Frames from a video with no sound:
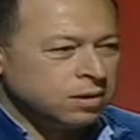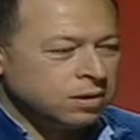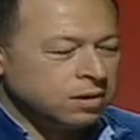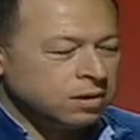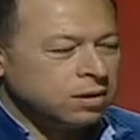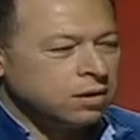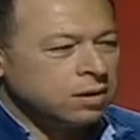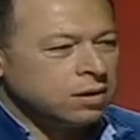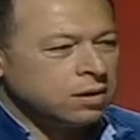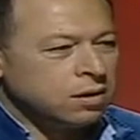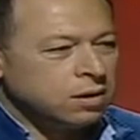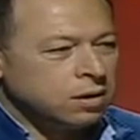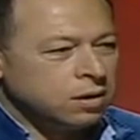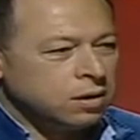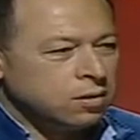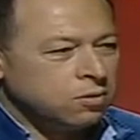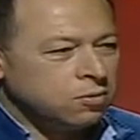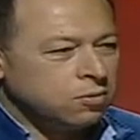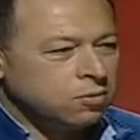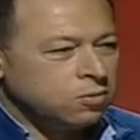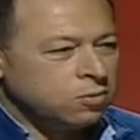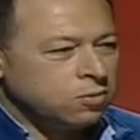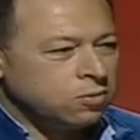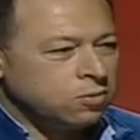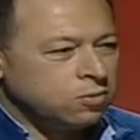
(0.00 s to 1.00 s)
نعم
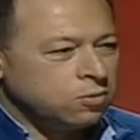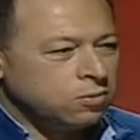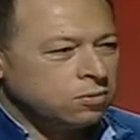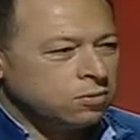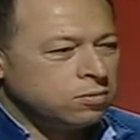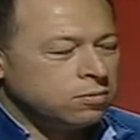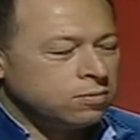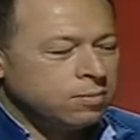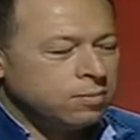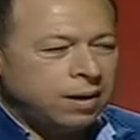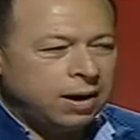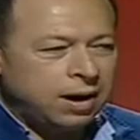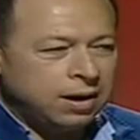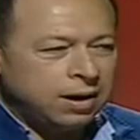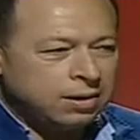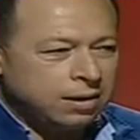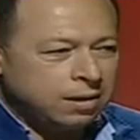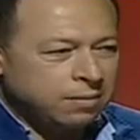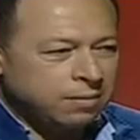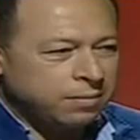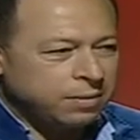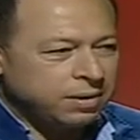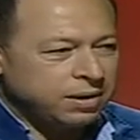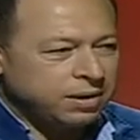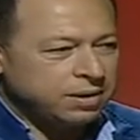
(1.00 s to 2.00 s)
وما على
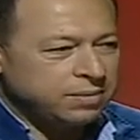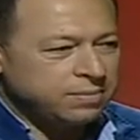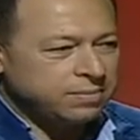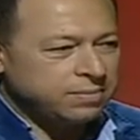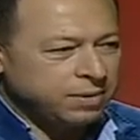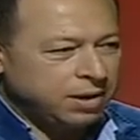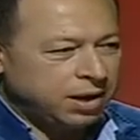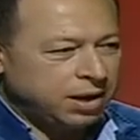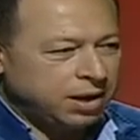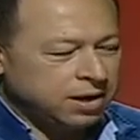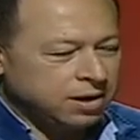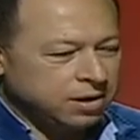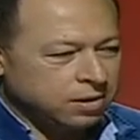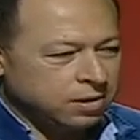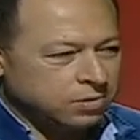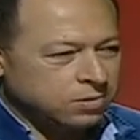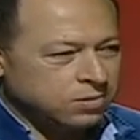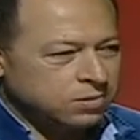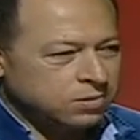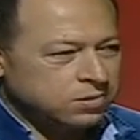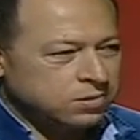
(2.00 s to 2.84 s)
المريض من حرج